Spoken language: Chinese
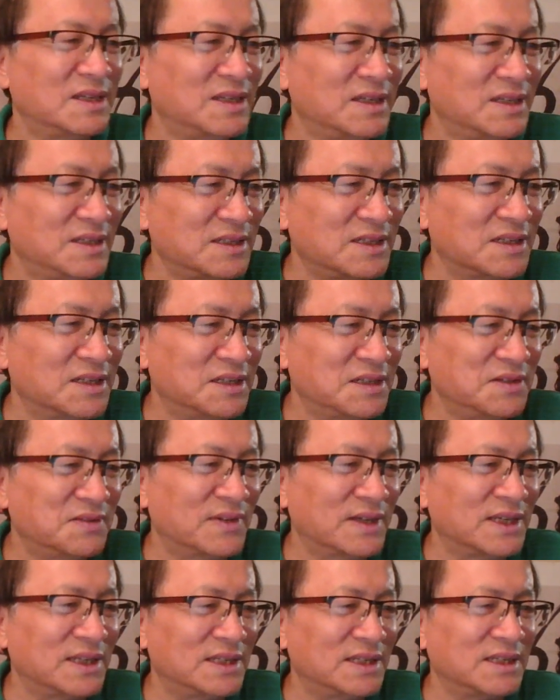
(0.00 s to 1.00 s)
这个李
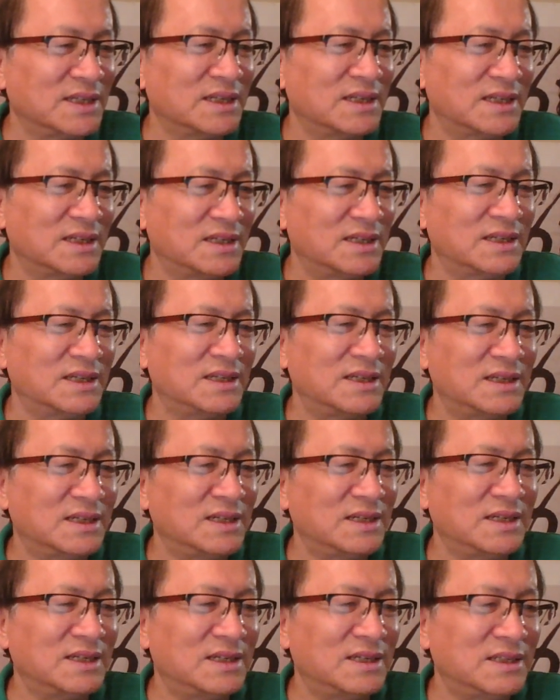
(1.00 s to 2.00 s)
伟这个
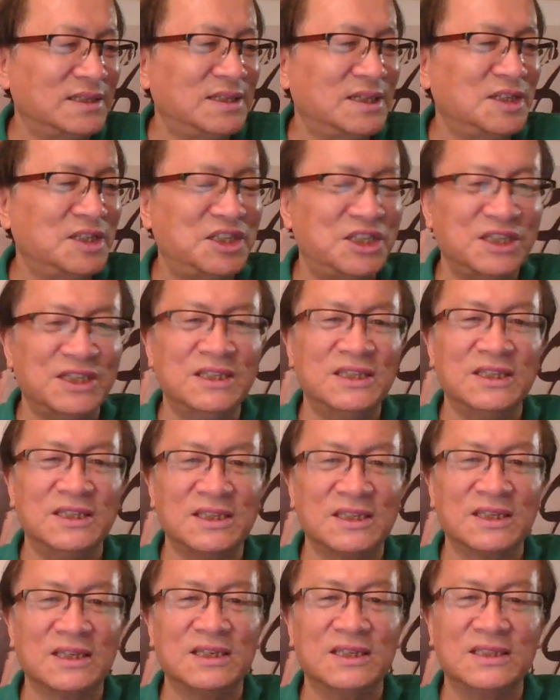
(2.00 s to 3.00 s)
任职的
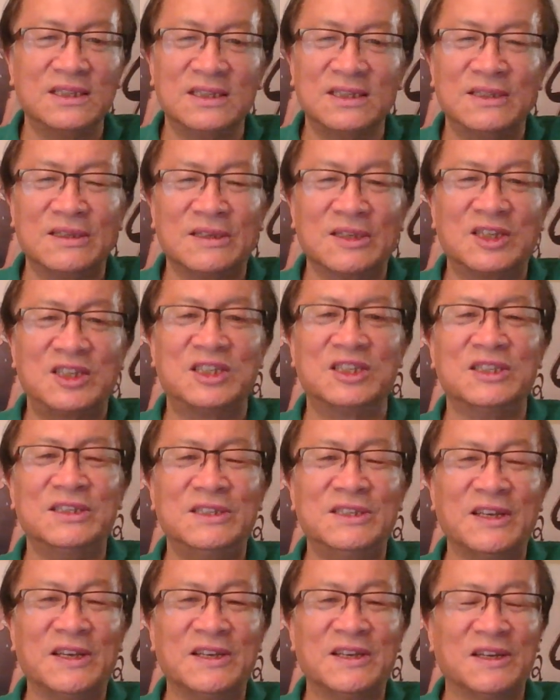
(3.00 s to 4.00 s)
这个这个时
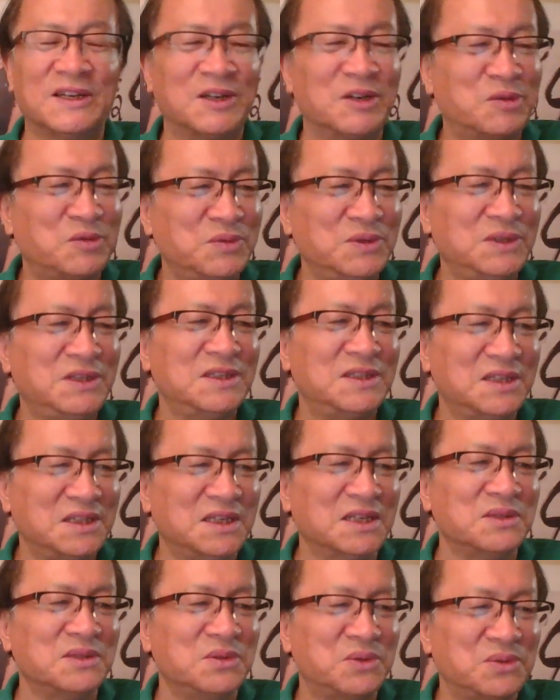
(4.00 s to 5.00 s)
间啊，故意是
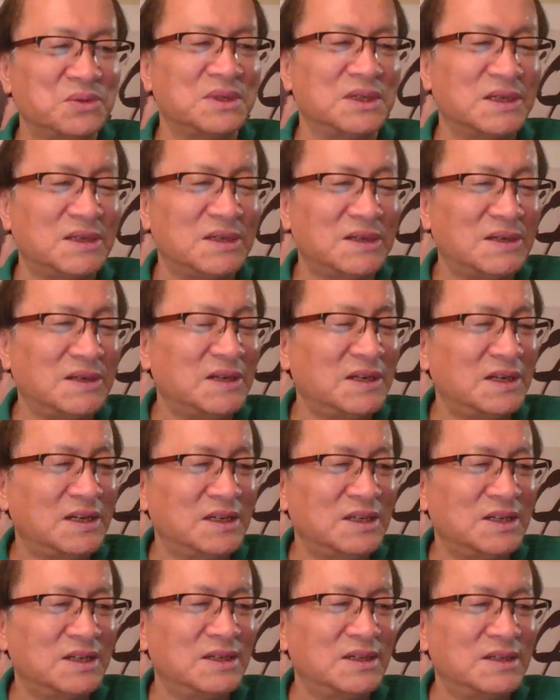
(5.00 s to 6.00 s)
隐去了。
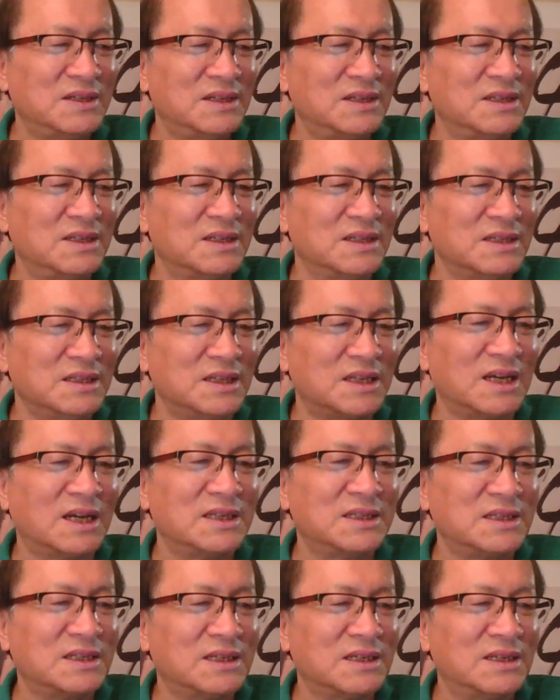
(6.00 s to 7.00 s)
你
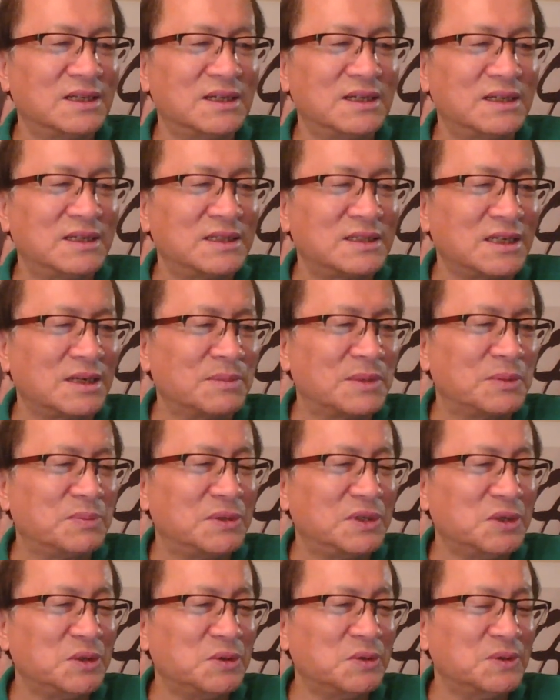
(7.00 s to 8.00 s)
看这个上面
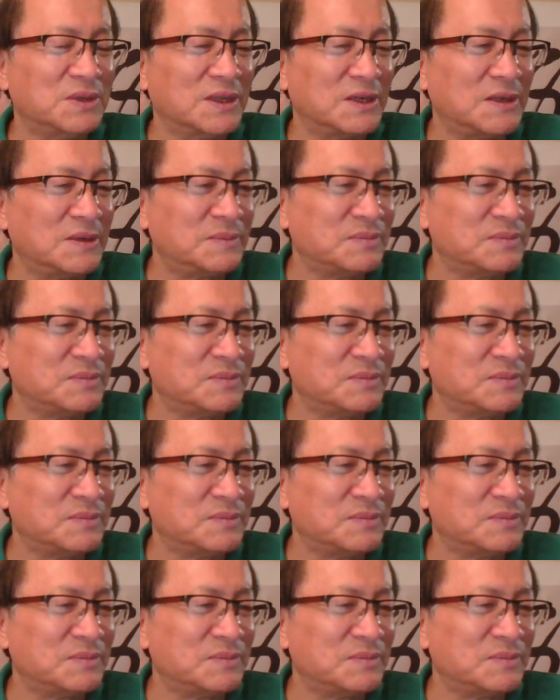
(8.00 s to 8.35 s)
披露呢，